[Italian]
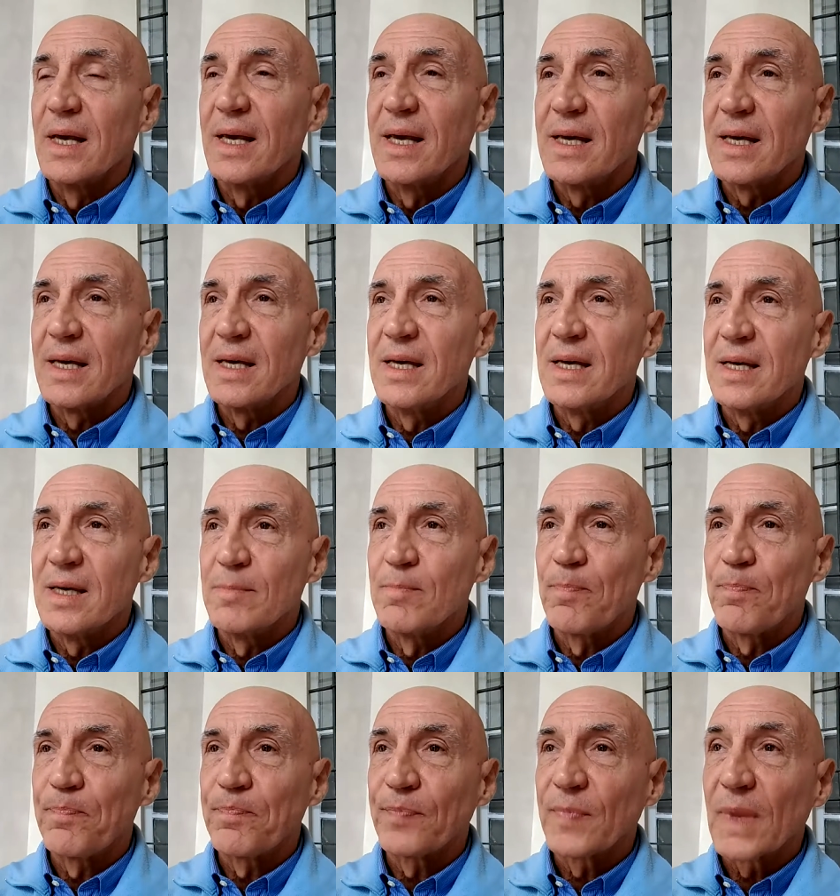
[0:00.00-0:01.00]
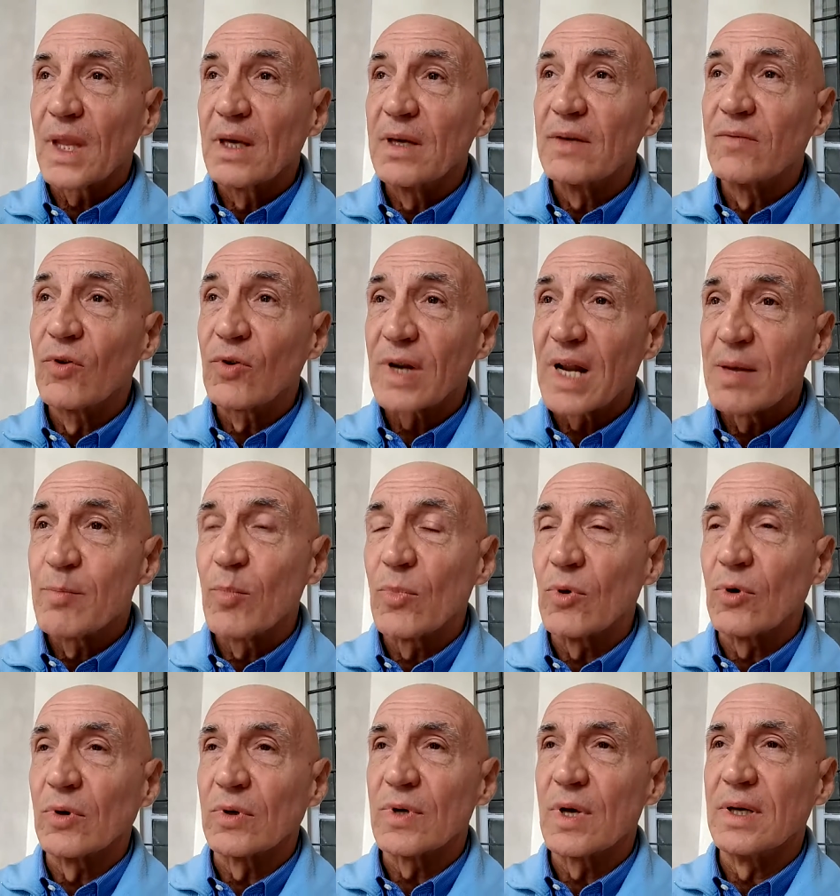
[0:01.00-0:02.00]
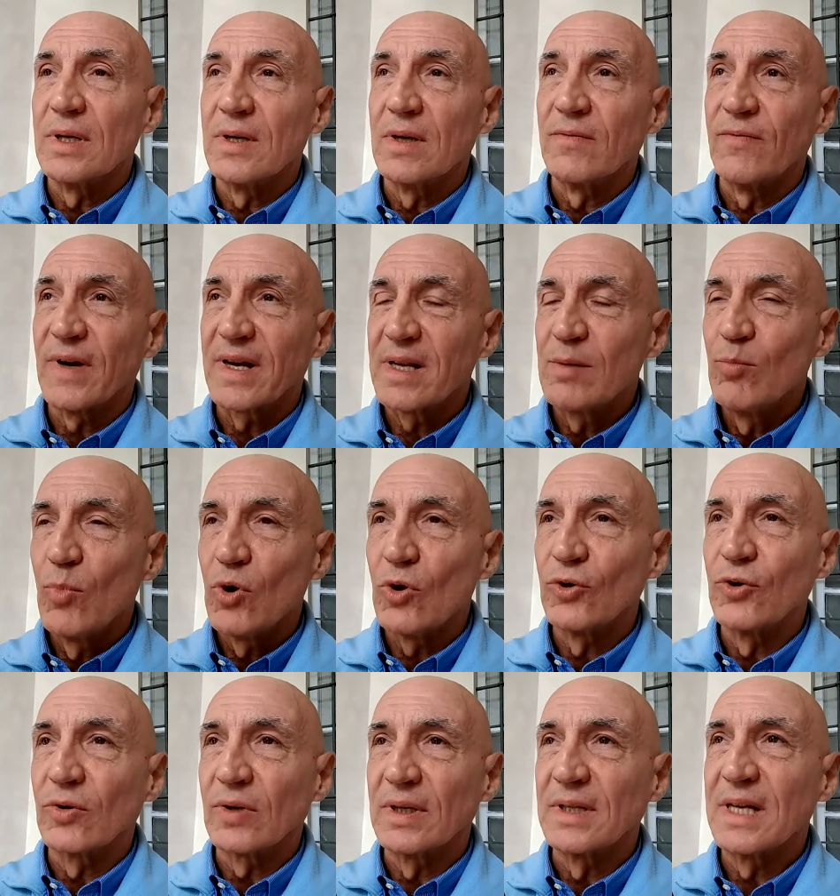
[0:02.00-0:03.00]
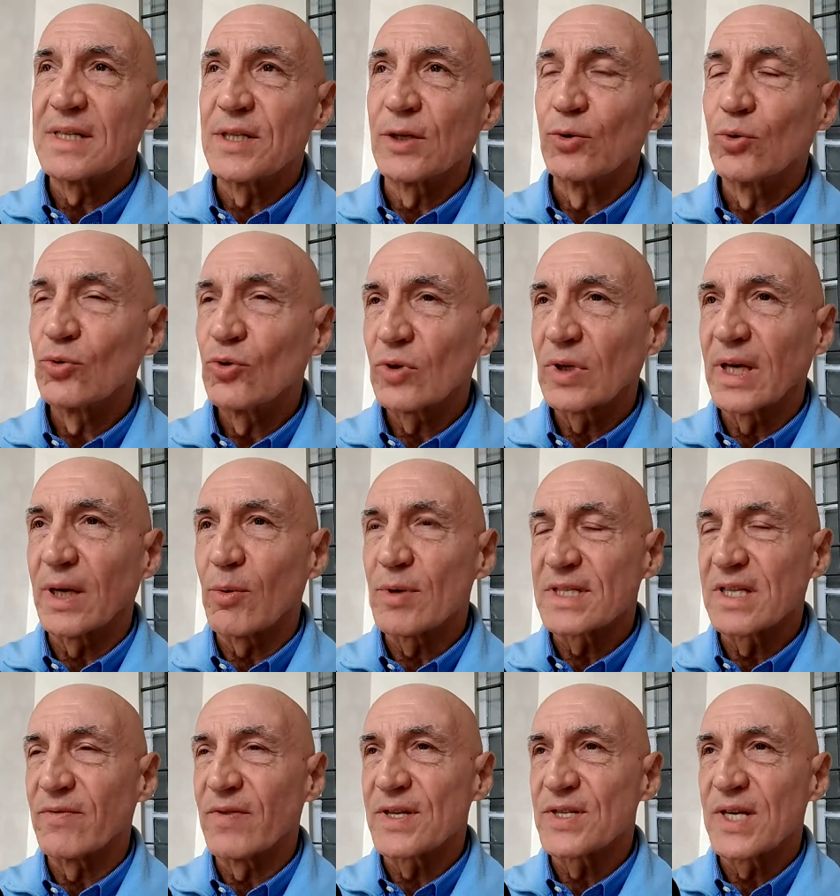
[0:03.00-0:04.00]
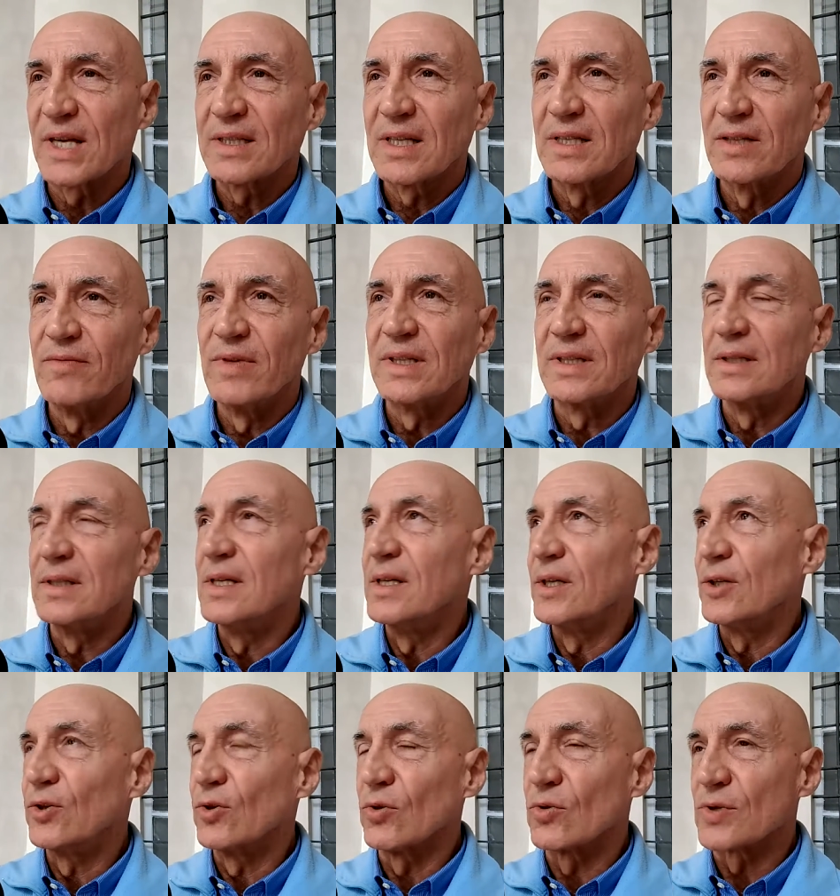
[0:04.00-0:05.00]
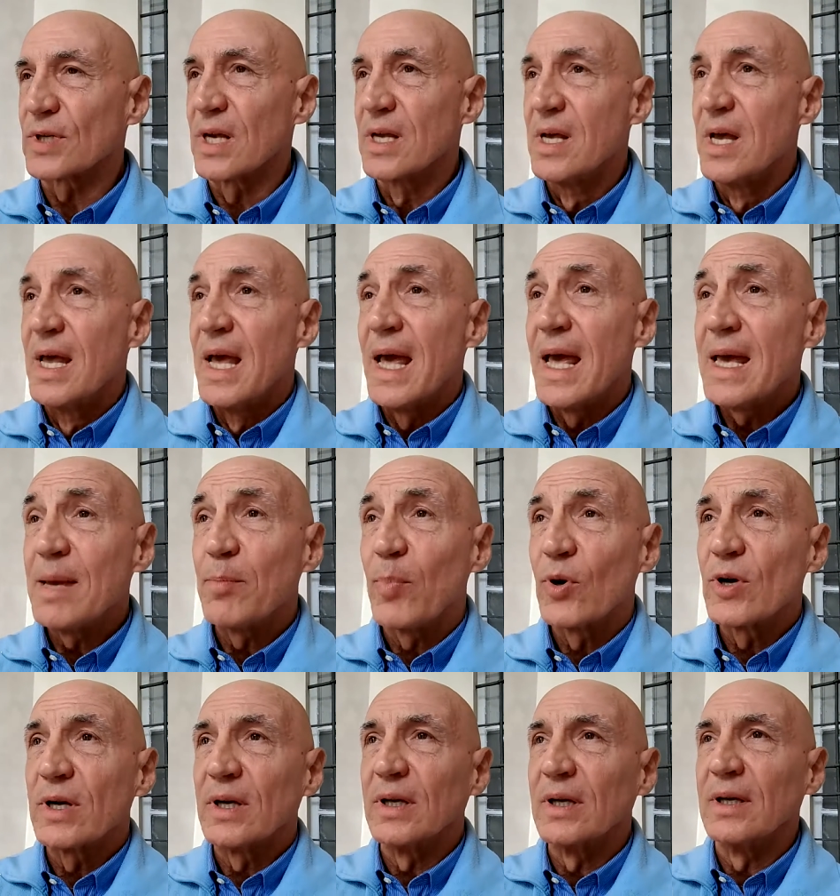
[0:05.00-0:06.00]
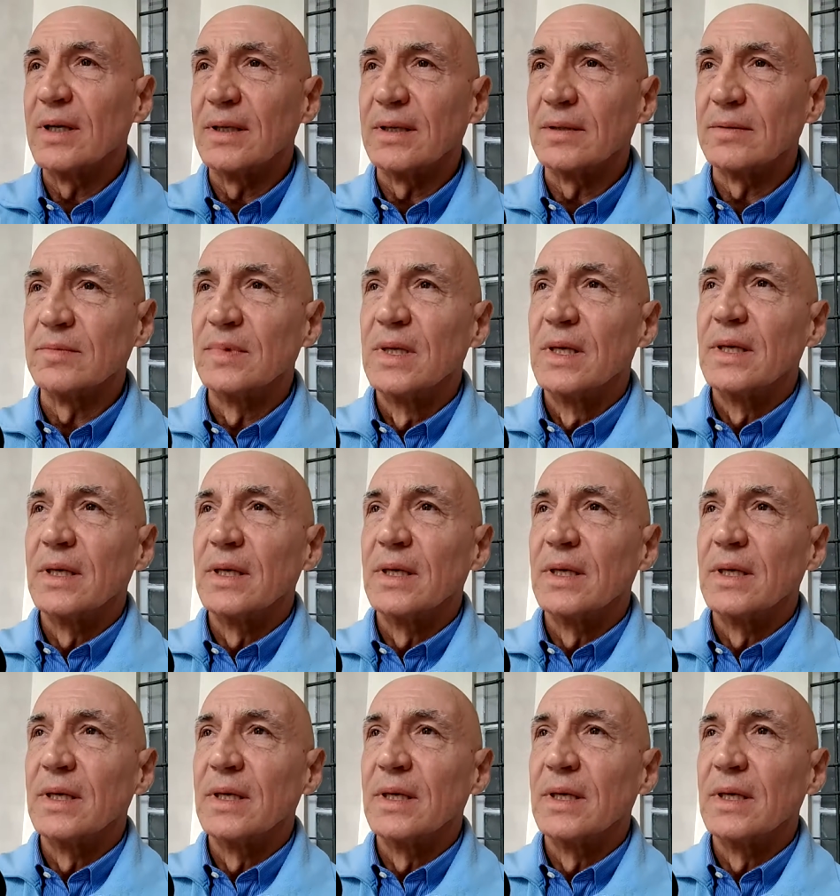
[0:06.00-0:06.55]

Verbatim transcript: e ehm, vorremmo eh, fare in modo innanzitutto che questa facciata diventi dignitosa e poi eh,